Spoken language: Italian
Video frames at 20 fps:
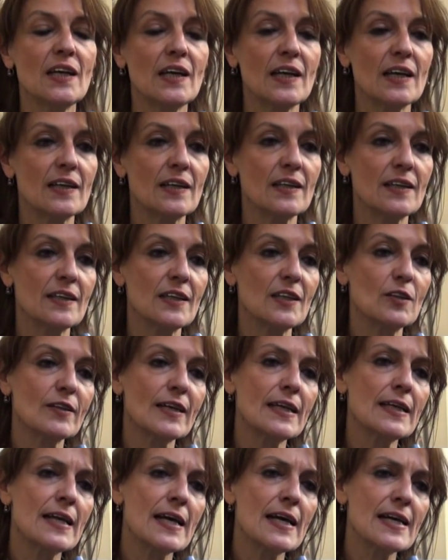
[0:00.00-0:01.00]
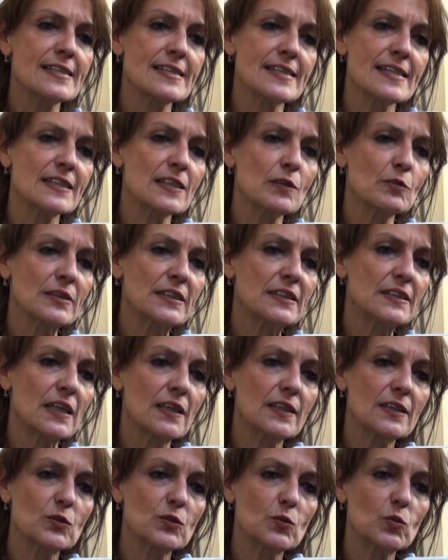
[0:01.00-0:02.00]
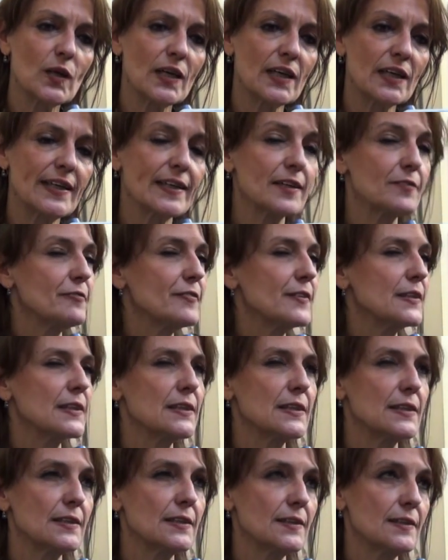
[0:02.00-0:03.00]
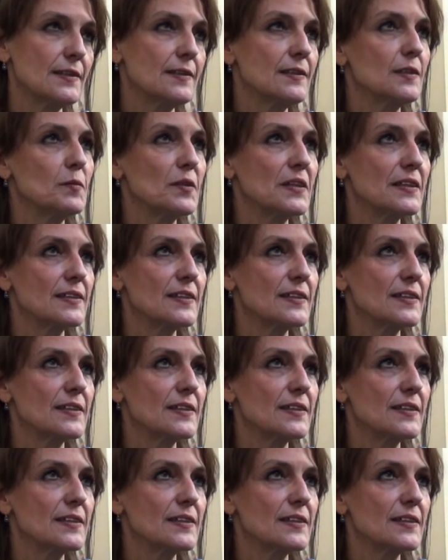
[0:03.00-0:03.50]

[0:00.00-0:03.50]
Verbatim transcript: Eh, Lorella è stata un'intellettuale raffinatissima,